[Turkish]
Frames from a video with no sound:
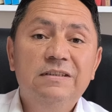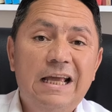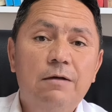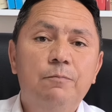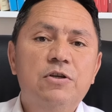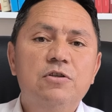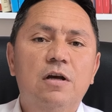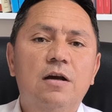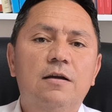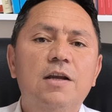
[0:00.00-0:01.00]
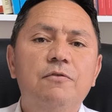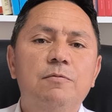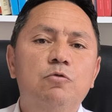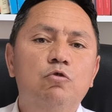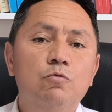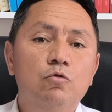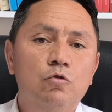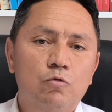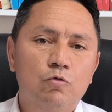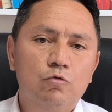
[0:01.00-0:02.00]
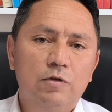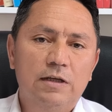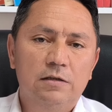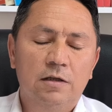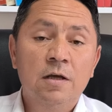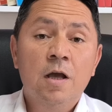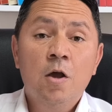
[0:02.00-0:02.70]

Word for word: tek başına karar verme durumu söz konusu değildi.